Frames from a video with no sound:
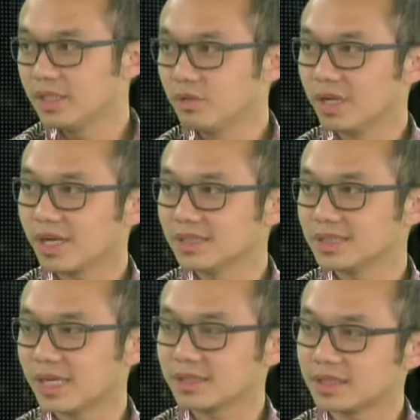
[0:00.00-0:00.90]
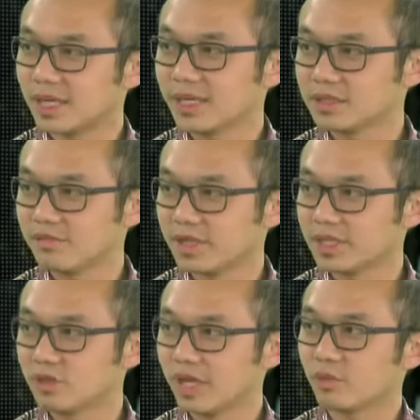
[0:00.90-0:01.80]
digunakan cara-cara yang
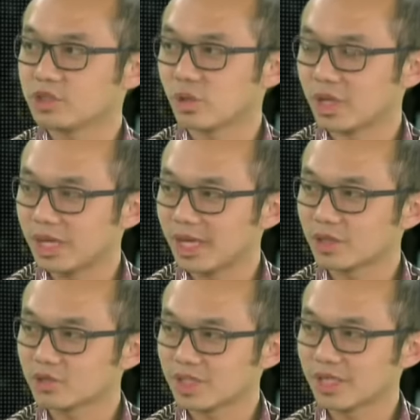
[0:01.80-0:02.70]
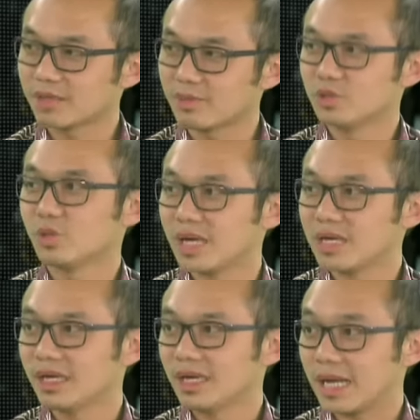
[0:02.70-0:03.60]
sifatnya juga emosional atau sekedar
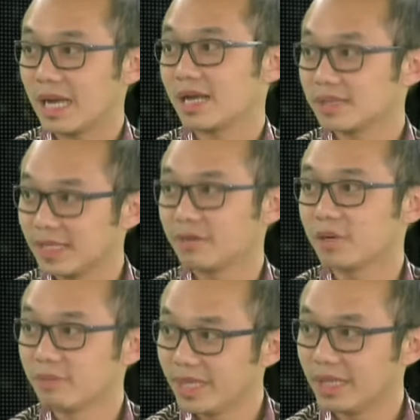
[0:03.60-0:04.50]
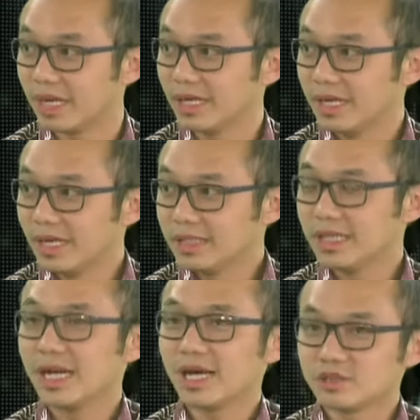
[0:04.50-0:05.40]
menunjukkan karakter yang berbeda. Hmm.
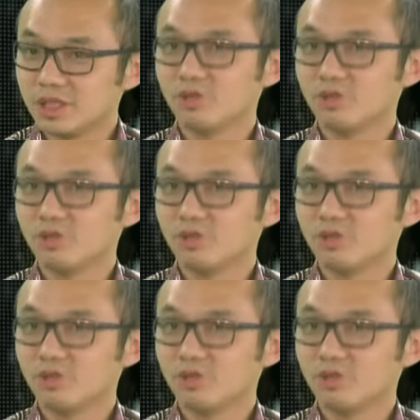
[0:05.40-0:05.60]
Yang harus